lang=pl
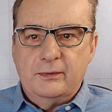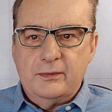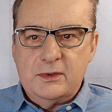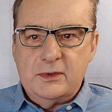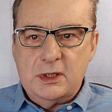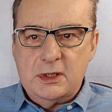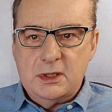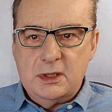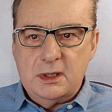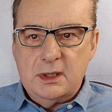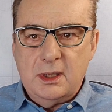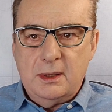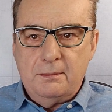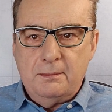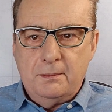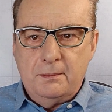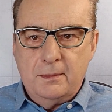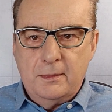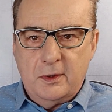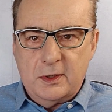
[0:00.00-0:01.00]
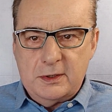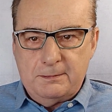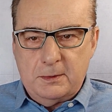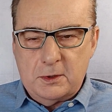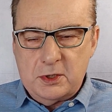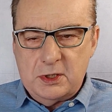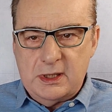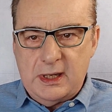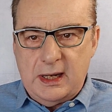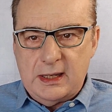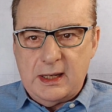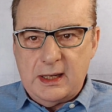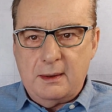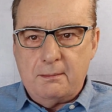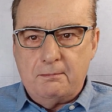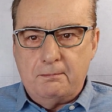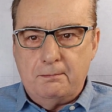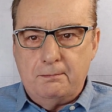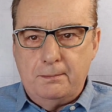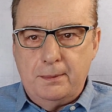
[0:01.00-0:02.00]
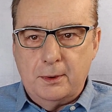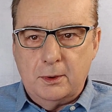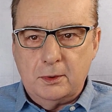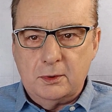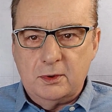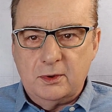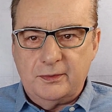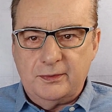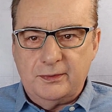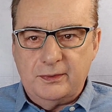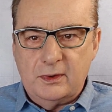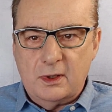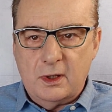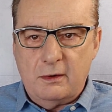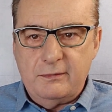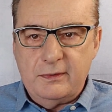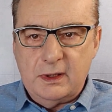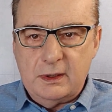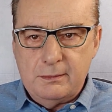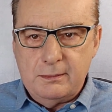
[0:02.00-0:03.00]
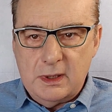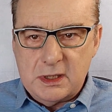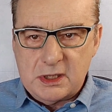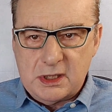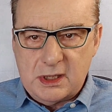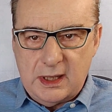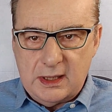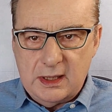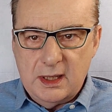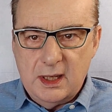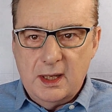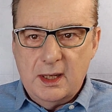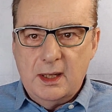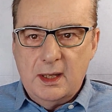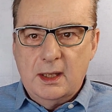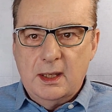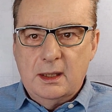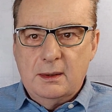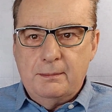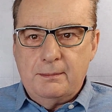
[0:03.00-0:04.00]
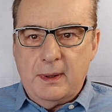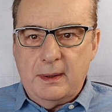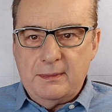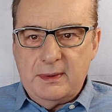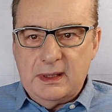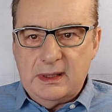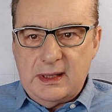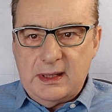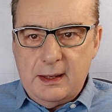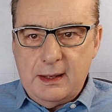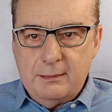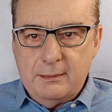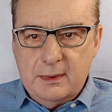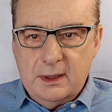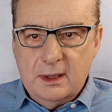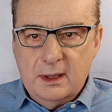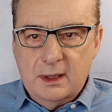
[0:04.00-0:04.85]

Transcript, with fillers: w dziedzinie rozpoczynania budów nowych mieszkań. Pamiętajmy,